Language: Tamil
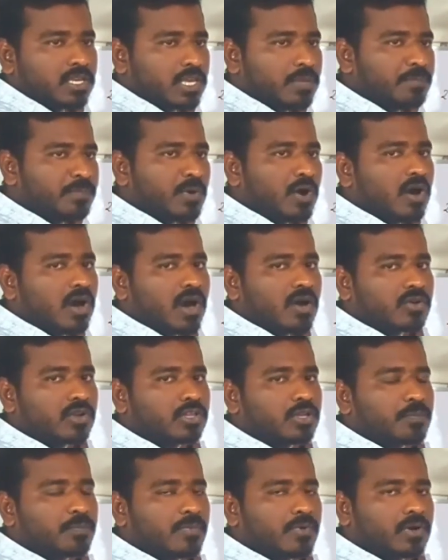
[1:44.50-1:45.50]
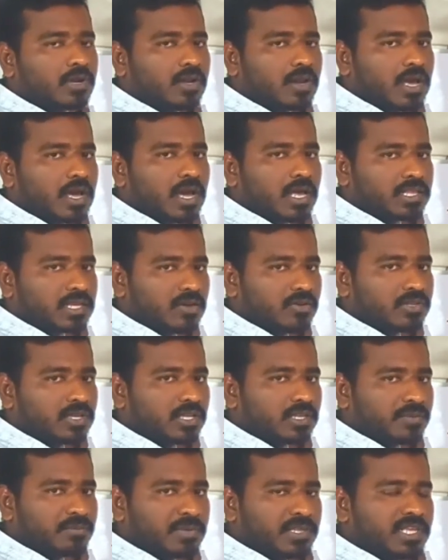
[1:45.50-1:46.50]
இப்போ அவர் அந்த பொருளை அதாவது
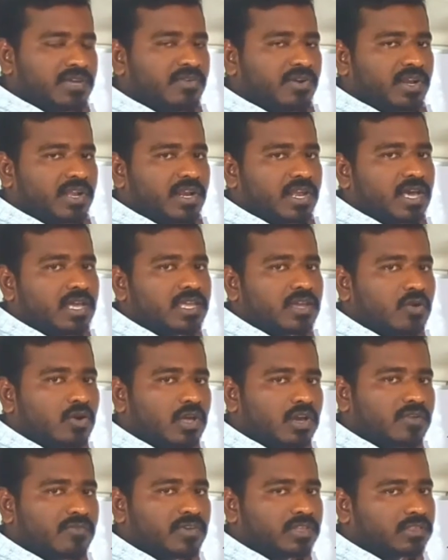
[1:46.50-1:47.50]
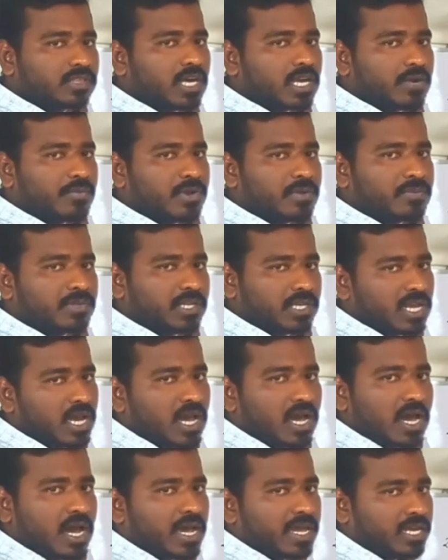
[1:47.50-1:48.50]
அந்த மிதி வண்டினை எவ்வளோக்கு விற்றார் அப்படின்னு பார்த்தீங்கன்னா
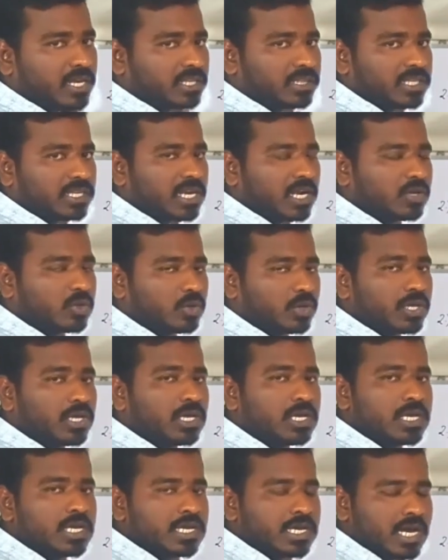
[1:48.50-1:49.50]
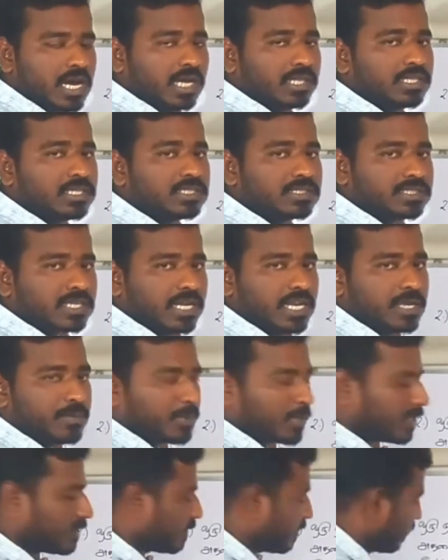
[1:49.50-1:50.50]
ஆயிரத்தி நானூறு அது செல்லிங்
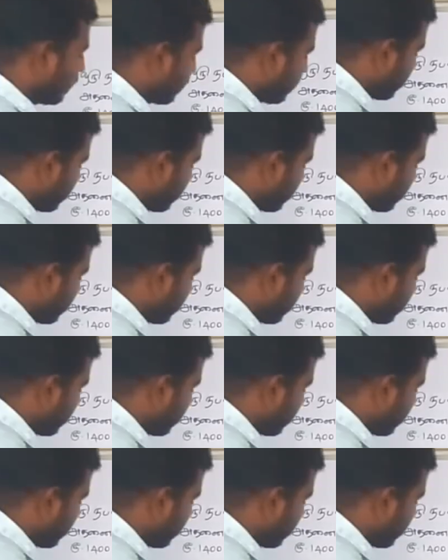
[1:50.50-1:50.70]
ப்ரைஸ்